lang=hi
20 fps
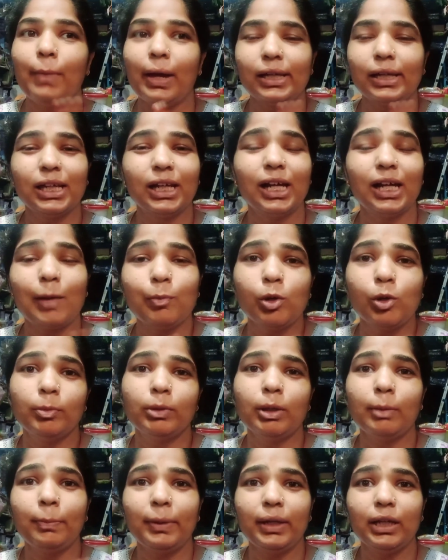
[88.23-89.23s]
बाकी अगर आपको
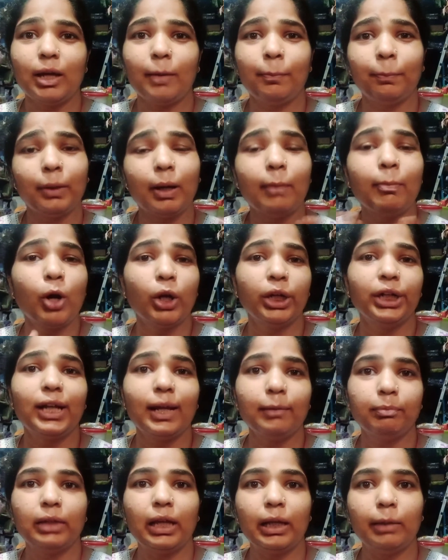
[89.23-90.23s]
अपना आपका बॉडी
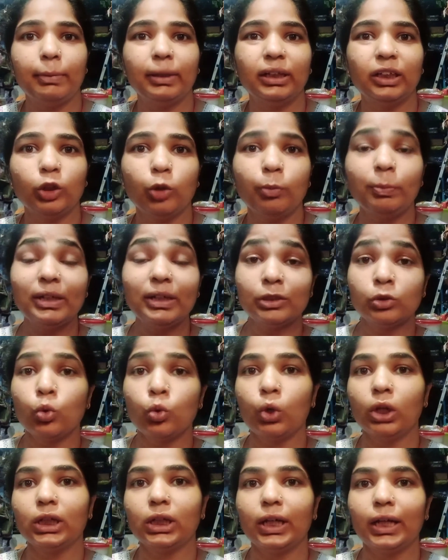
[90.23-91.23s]
टाइप नहीं पता तो प्लीज़
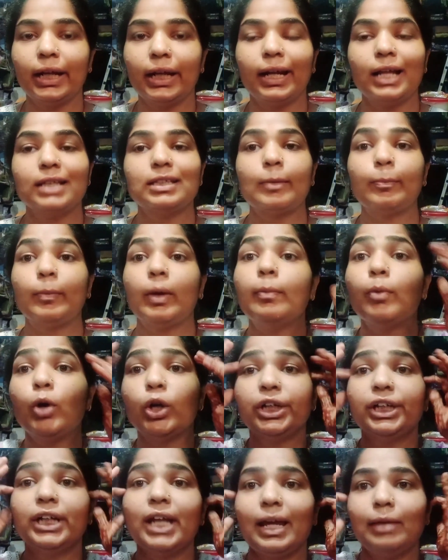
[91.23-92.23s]
गूगल कर लेना सबका
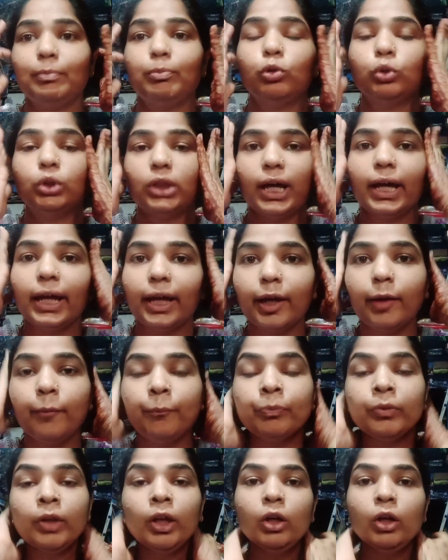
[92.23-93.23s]
बॉडी टाइप होता है
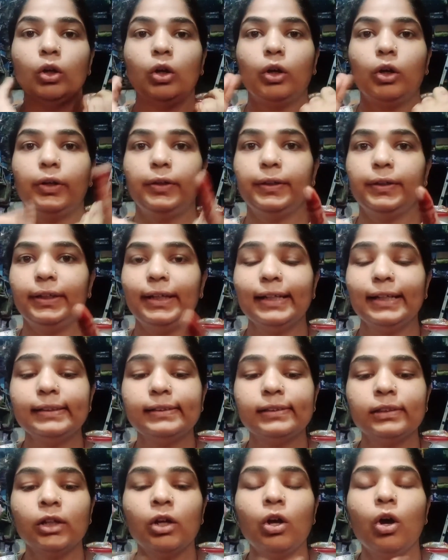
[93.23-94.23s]
और
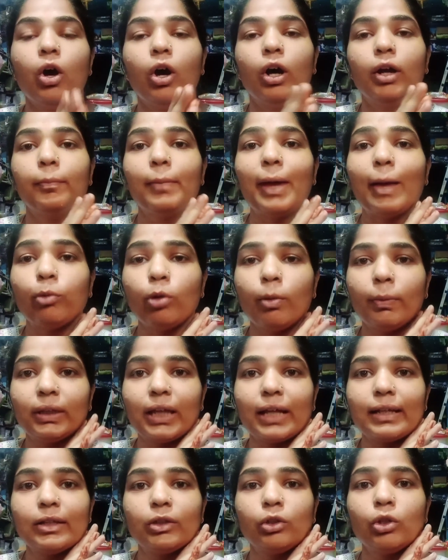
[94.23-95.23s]
यस और मैं आपको
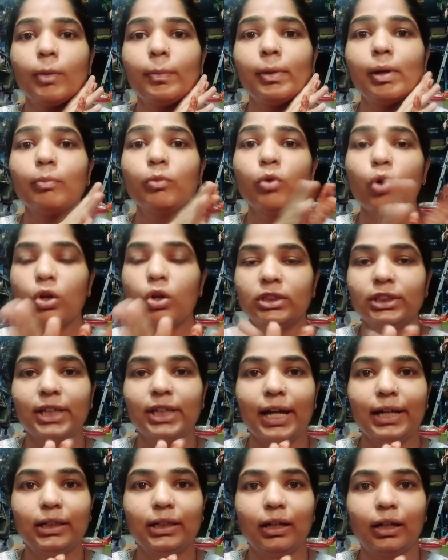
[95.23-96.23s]
बता देती हूँ अभी हम कौन सी
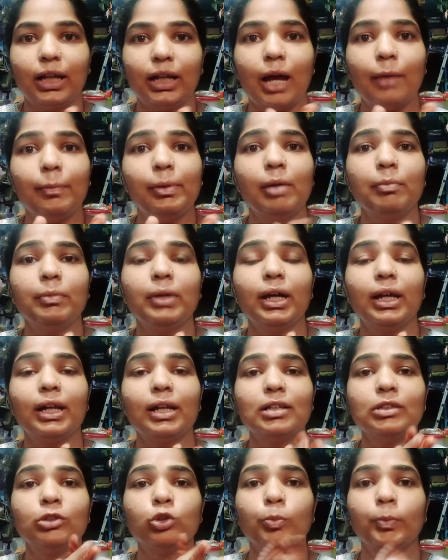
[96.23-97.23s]
डाइट कर रहे हैं अभी हम कर
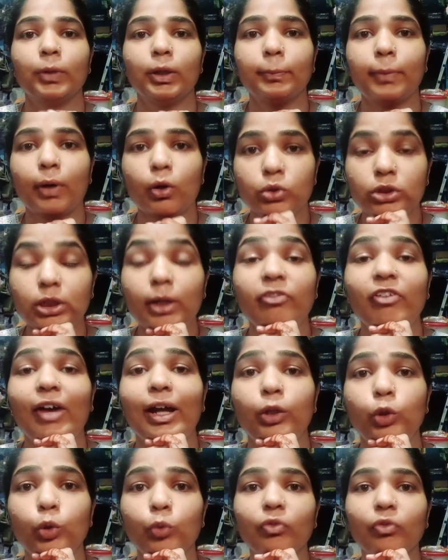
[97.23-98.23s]
रहे हैं सुमन पहुजा
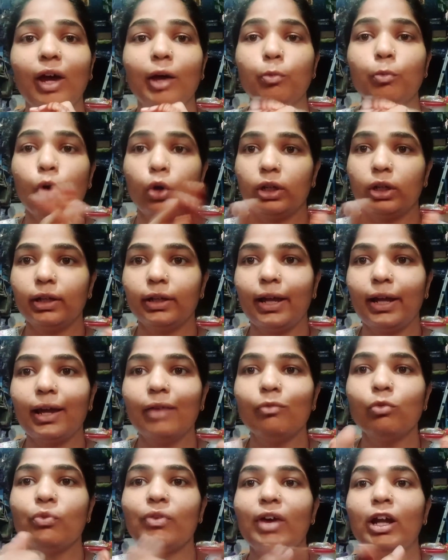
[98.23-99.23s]
फैट टू फैब ऑनर
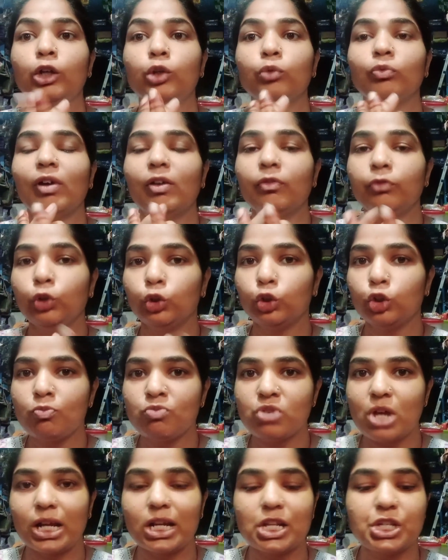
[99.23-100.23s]
है वो फैट टू फैब यूट्यूब
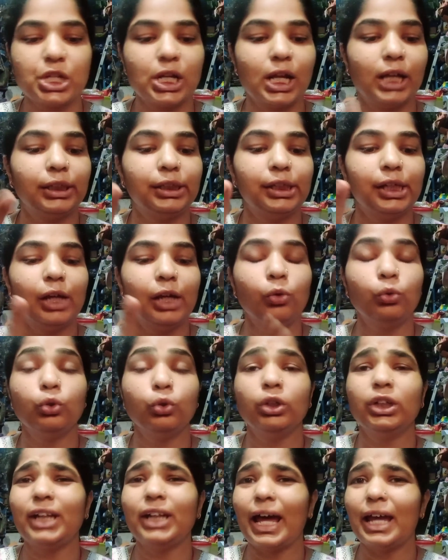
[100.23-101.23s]
चैनल चलाती है
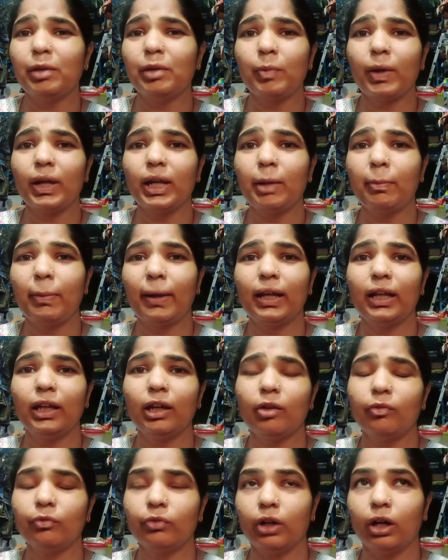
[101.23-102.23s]
उन्होंने ढाई महीने पहले
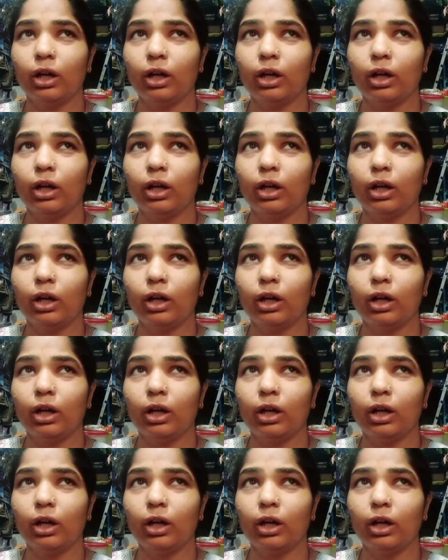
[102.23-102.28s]
एक